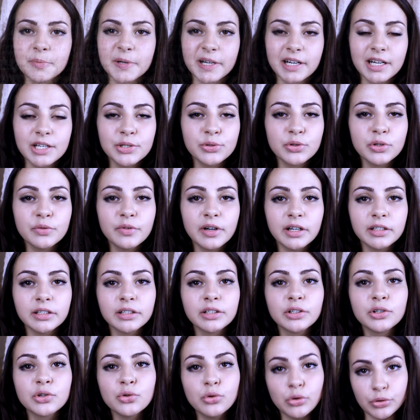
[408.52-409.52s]
по приказу
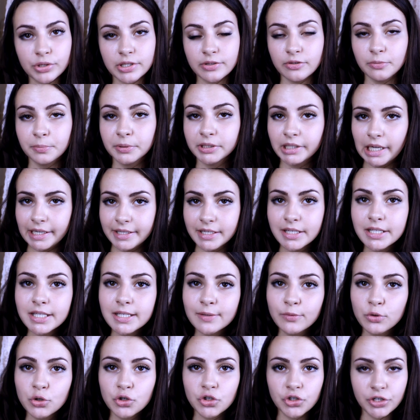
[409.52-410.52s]
Ивана Грозного под конец
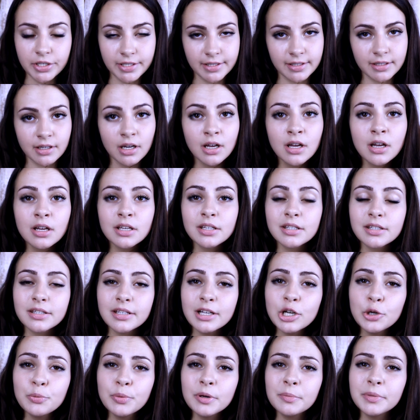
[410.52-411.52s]
его жизни с
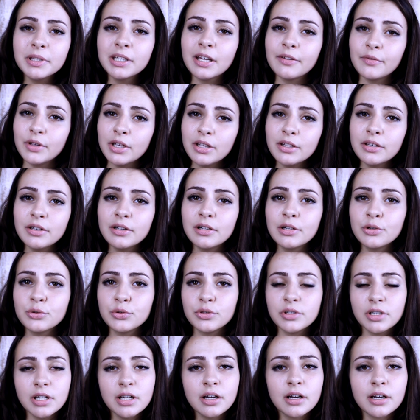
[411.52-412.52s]
целью поминовения
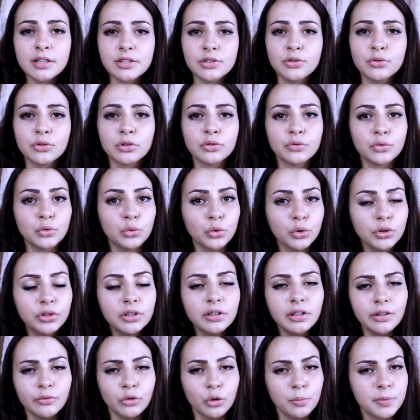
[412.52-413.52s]
людей, казненных в
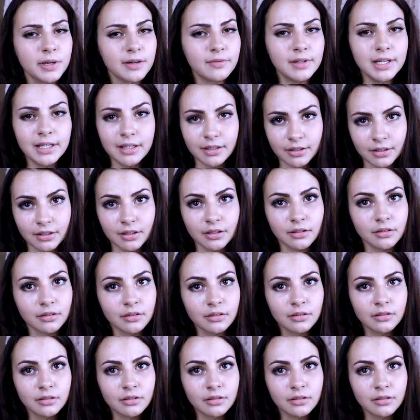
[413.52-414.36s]
годы его правления.